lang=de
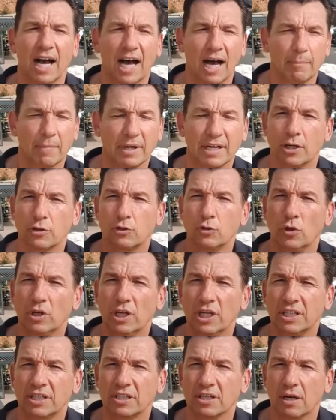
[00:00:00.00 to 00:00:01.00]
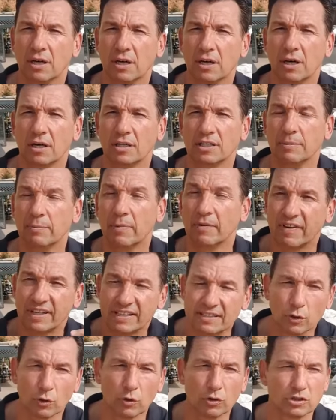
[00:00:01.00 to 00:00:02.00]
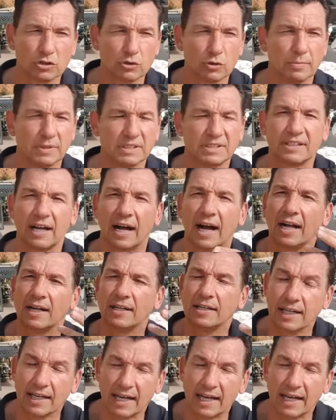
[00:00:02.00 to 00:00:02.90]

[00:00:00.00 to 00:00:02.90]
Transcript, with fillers: hat man natürlich äh, die Bewässerung zu bezahlen,